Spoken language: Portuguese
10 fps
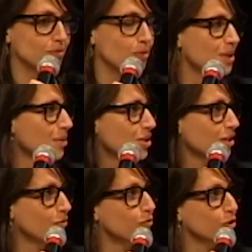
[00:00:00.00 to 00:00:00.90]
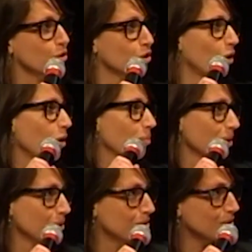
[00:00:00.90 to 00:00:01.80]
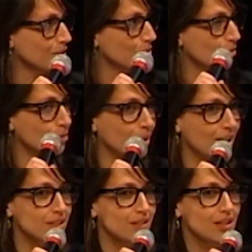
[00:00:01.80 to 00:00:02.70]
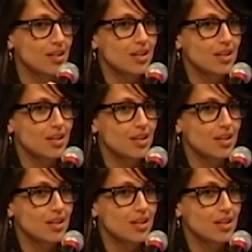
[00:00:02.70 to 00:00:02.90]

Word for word: comecei a mexer com Photoshop, Illustrator e tudo mais.